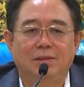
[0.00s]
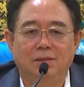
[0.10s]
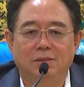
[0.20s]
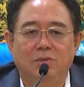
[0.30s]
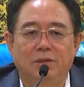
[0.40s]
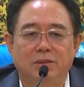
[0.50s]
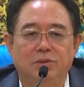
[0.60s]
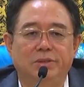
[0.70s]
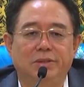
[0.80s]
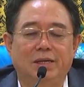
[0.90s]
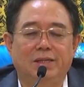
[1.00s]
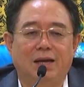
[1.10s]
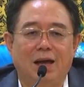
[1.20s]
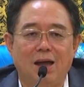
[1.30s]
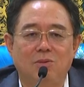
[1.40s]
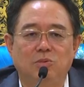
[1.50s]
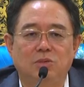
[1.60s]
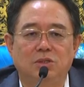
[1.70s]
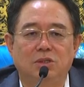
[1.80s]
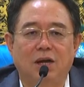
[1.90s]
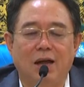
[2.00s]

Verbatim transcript: 客观存在的暗物质、